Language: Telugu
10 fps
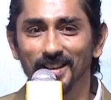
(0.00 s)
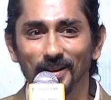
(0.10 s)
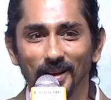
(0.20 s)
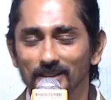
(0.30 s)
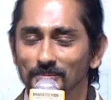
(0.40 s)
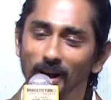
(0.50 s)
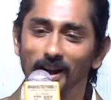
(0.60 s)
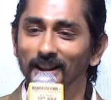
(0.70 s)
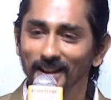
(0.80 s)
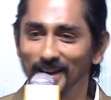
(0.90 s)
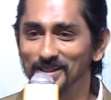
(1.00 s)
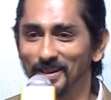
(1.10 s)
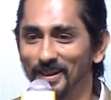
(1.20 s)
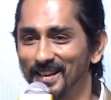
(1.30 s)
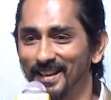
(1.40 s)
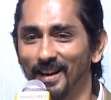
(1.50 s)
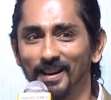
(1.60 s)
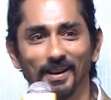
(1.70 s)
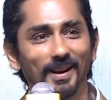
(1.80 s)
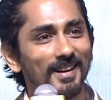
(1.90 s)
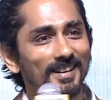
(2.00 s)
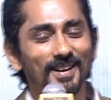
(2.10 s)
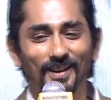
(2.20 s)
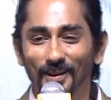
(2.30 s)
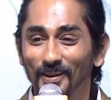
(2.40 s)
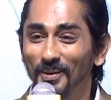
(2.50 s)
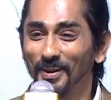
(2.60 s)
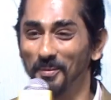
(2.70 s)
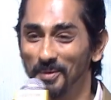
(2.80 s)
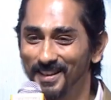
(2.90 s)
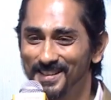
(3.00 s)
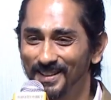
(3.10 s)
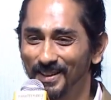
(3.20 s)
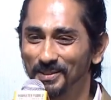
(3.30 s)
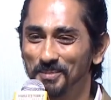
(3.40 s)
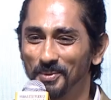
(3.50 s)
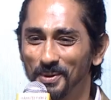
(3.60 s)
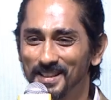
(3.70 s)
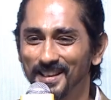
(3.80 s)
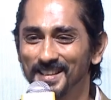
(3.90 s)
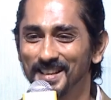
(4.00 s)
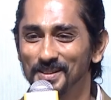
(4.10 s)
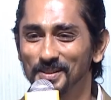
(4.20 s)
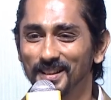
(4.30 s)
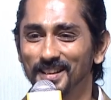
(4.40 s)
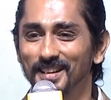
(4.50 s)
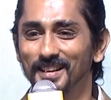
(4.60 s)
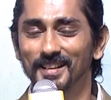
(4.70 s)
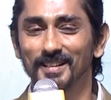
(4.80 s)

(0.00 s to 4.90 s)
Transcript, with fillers: నేను బాగా ఏడ్చాను ఇంటికి వెళ్ళి ఏంటి నన్ను కమలాసన్ గారితో పోల్చారా జయసుధ గారని